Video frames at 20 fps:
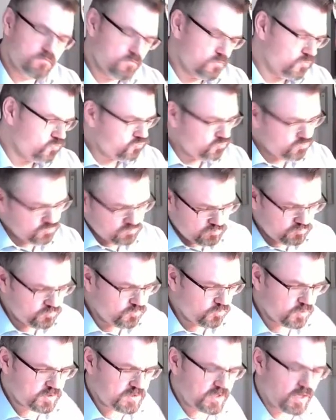Hm?
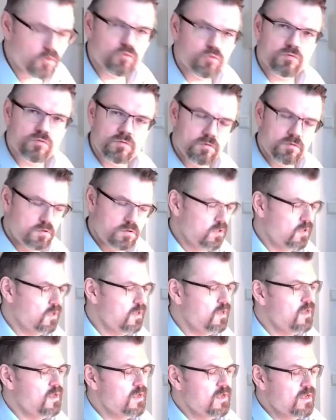Sehr gut.
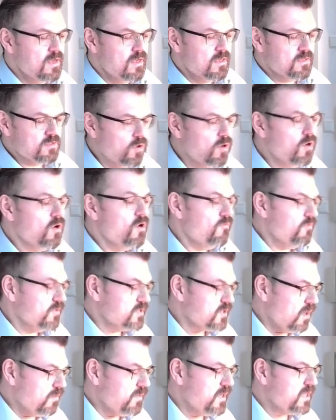So,
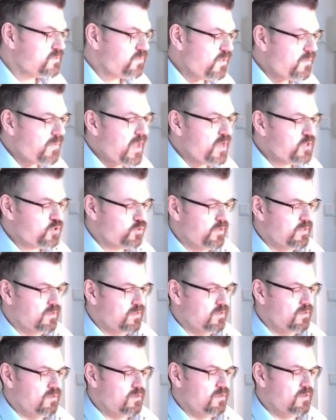was haben wir jetzt beim
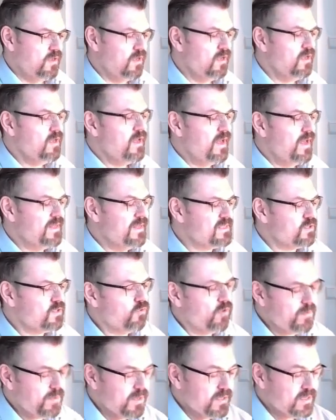Einschalten? jetzt
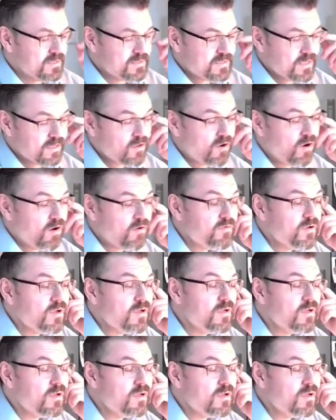knallen wir das da drauf.